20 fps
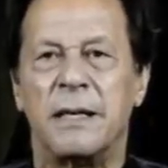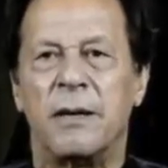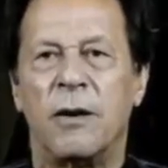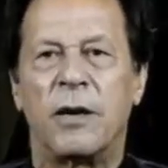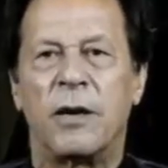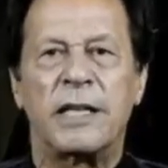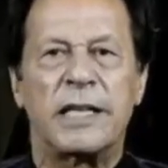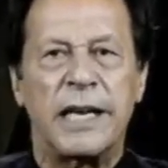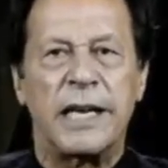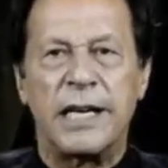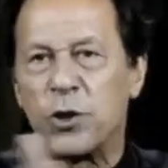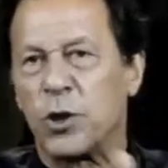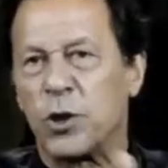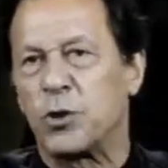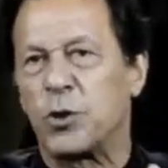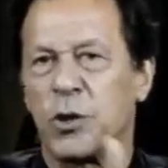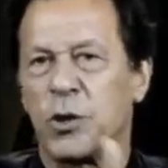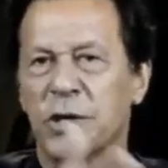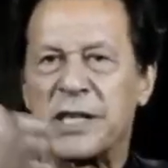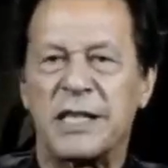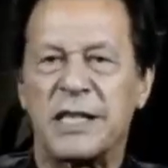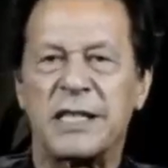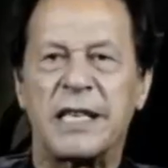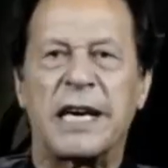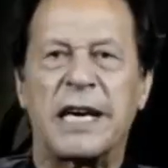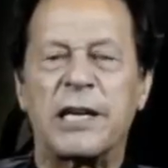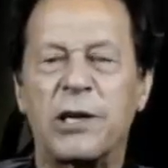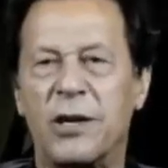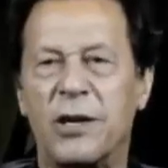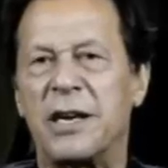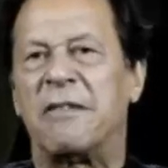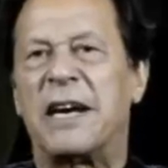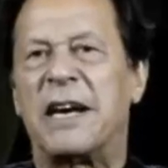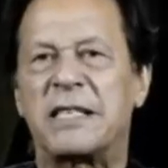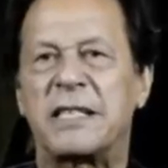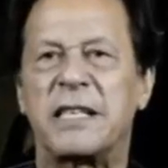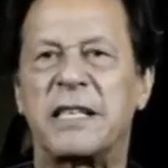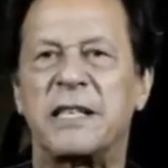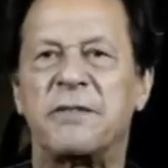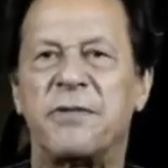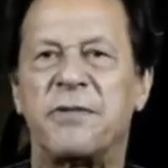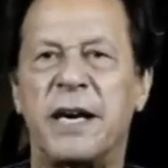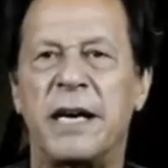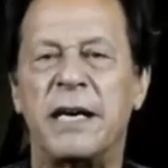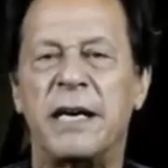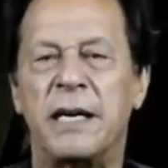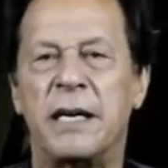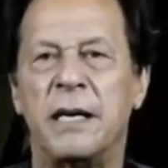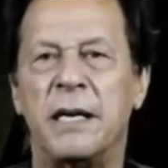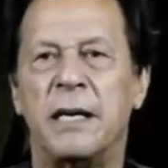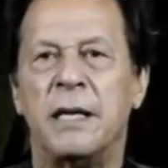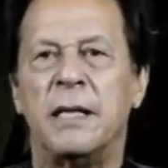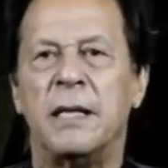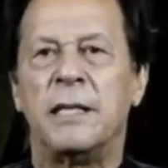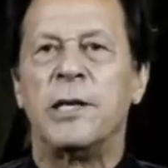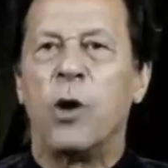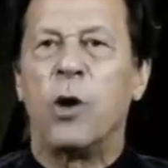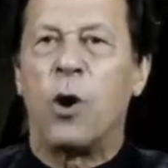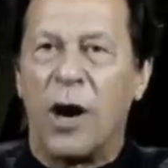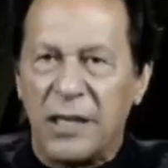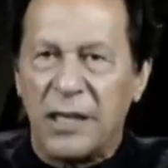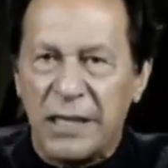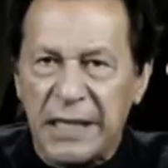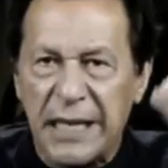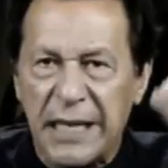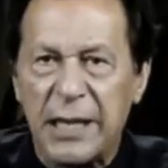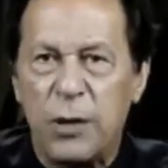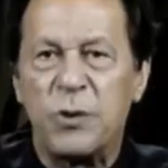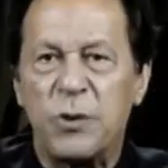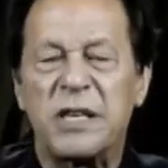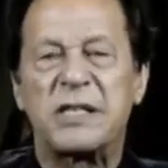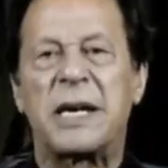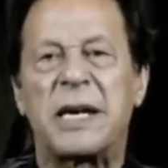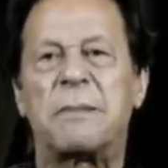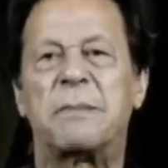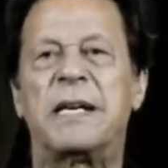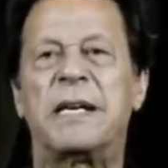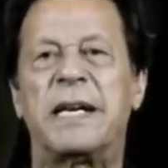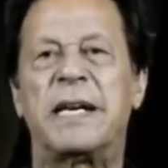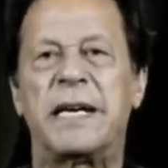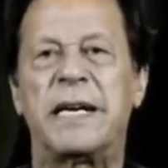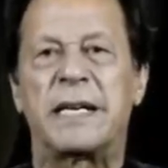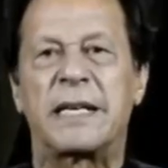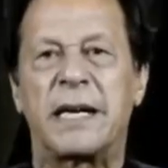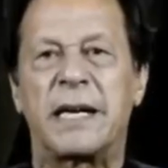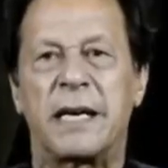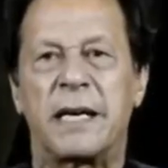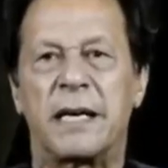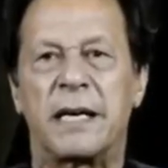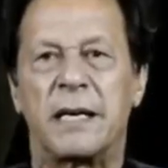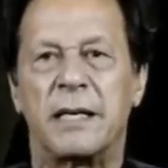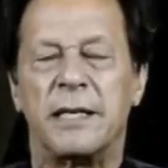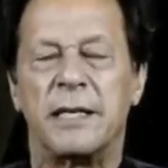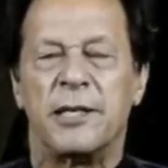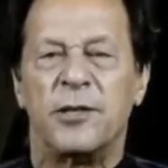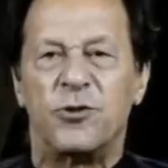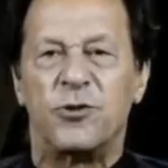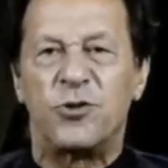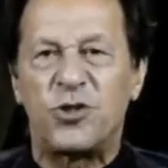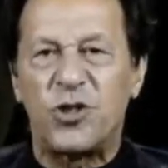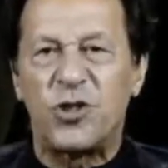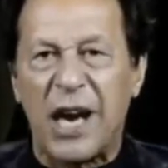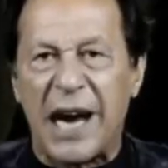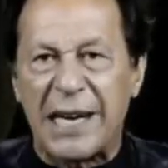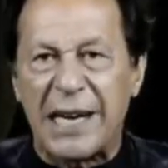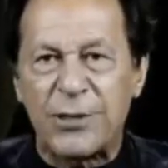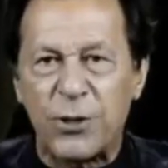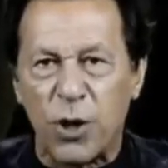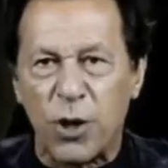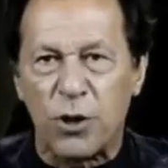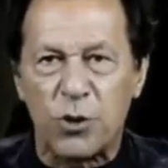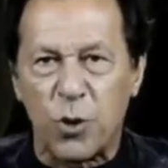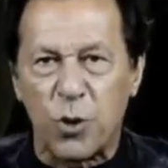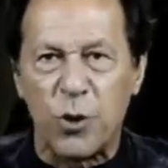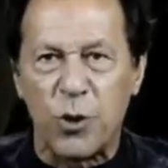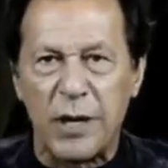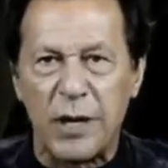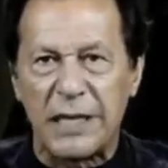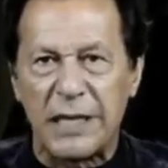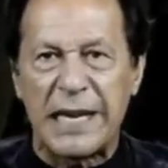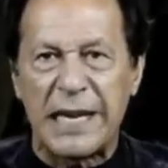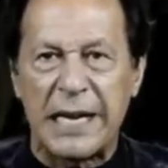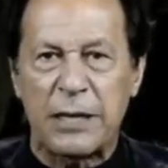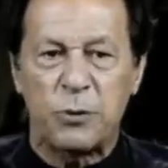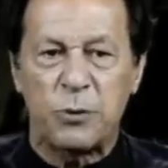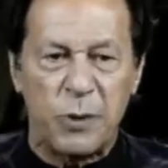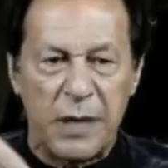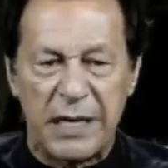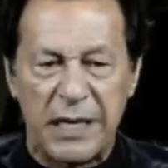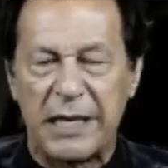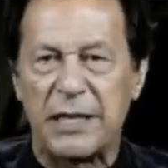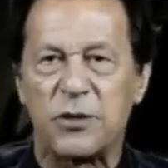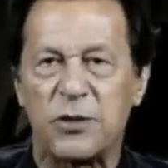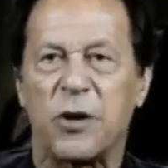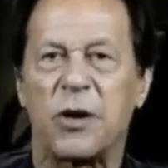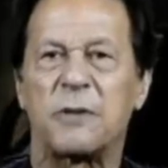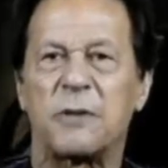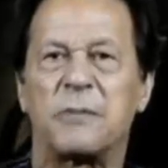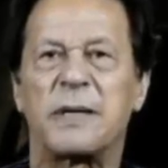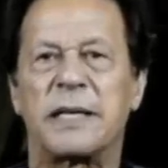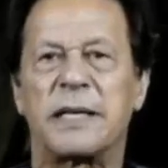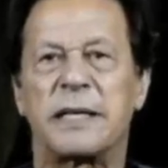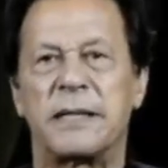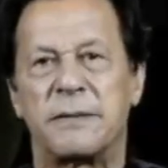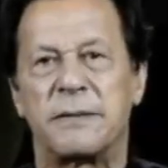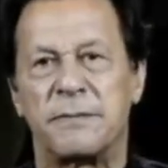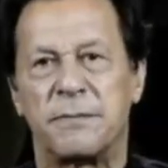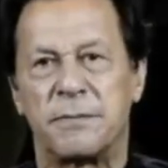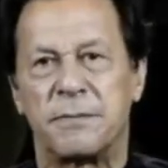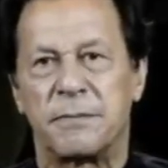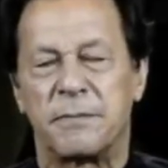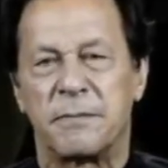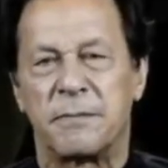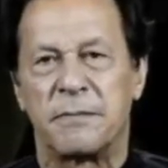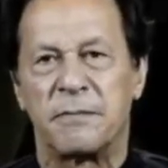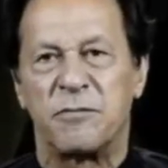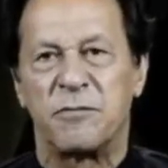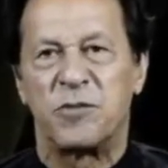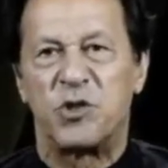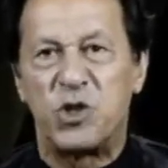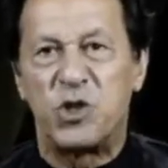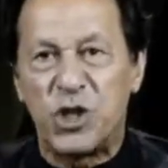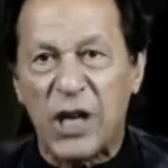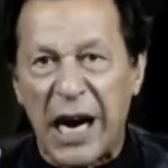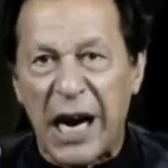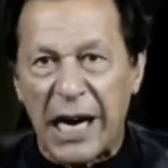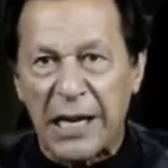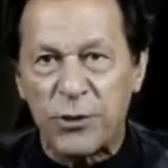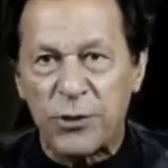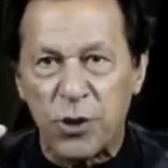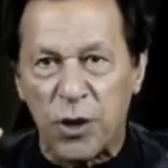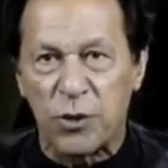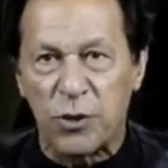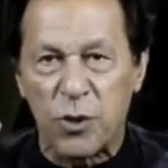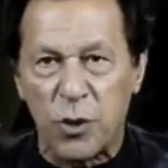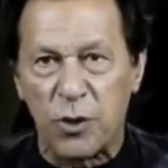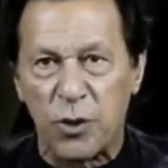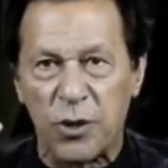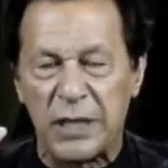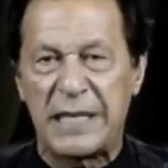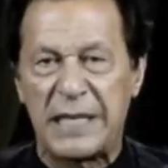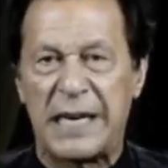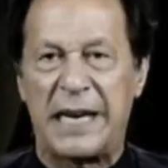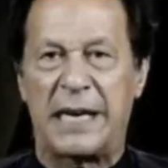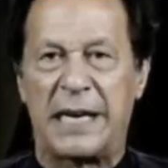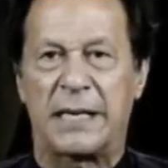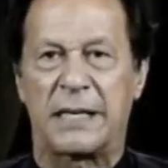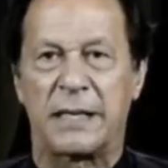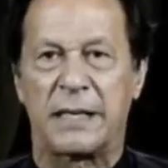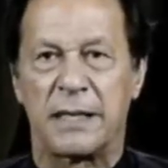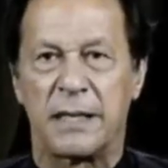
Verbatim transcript: और ये जो, जो जरदारी और नवाज शरीफ आए ये और ज्यादा उनके सामने लेट गए 400 ड्रोन अटैक हुए इनके दौर में 400 ड्रोन अटैक